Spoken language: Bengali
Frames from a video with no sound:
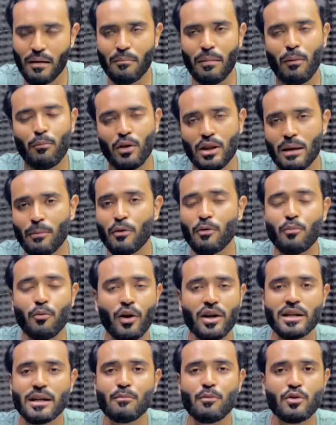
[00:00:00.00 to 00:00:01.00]
বা বলতে পারো
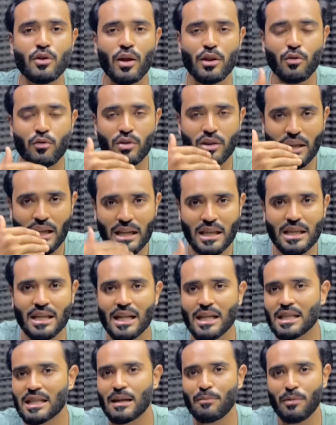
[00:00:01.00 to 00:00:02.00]
বুয়েটের মতো এত তিন
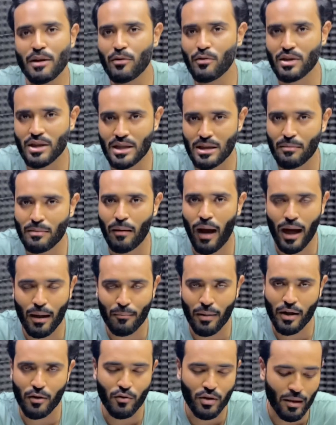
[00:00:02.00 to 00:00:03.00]
চার স্টেপের হচ্ছে যে ভাগ
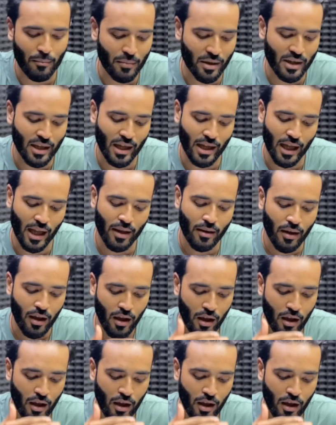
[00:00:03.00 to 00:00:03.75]
ভাগ করে আমরা দেই নাই